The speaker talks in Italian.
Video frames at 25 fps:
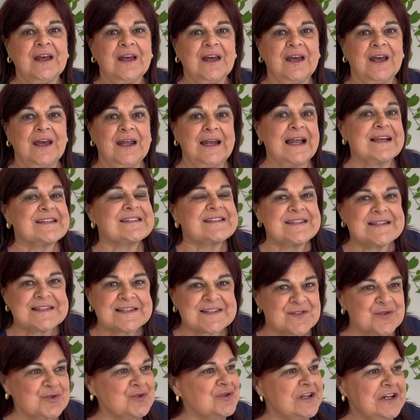Eh,
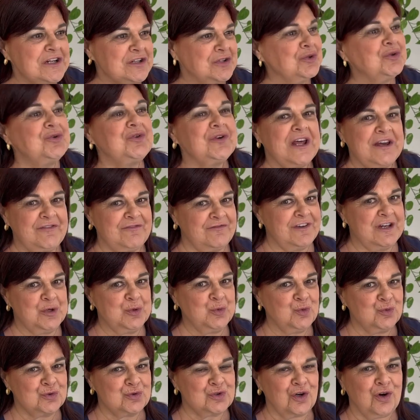l'assessore non è
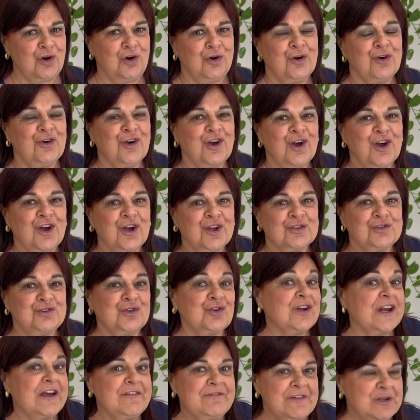venuto,
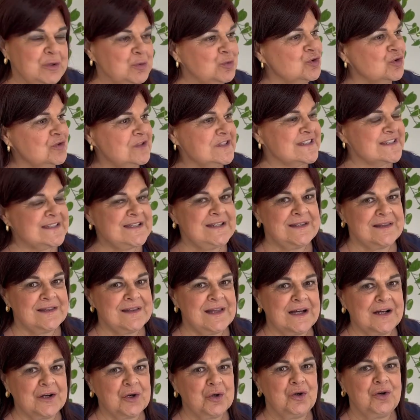non è venuto il
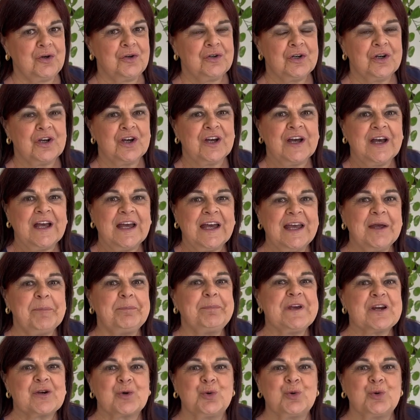sindaco, e per